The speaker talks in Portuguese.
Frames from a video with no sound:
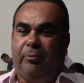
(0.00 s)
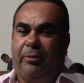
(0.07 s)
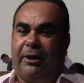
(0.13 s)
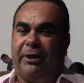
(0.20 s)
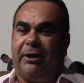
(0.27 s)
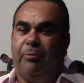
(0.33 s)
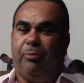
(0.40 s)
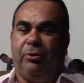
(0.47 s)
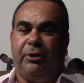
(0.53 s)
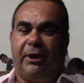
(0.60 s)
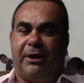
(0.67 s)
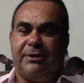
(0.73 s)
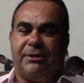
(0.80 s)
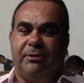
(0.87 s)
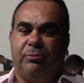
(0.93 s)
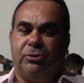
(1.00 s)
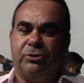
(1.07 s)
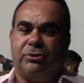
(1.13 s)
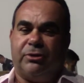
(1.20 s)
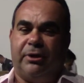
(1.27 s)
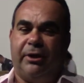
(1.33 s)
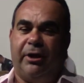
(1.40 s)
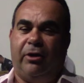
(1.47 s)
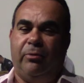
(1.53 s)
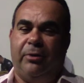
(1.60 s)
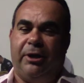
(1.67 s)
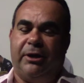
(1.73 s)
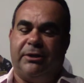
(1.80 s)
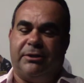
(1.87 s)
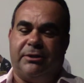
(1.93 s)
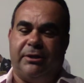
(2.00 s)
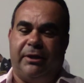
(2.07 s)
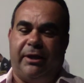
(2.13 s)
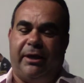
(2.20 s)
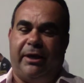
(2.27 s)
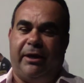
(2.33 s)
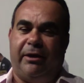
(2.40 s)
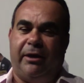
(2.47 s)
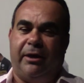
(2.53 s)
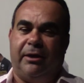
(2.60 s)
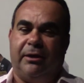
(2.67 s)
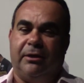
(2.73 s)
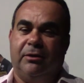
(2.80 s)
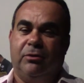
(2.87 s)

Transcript: Para que pudéssemos realmente, é,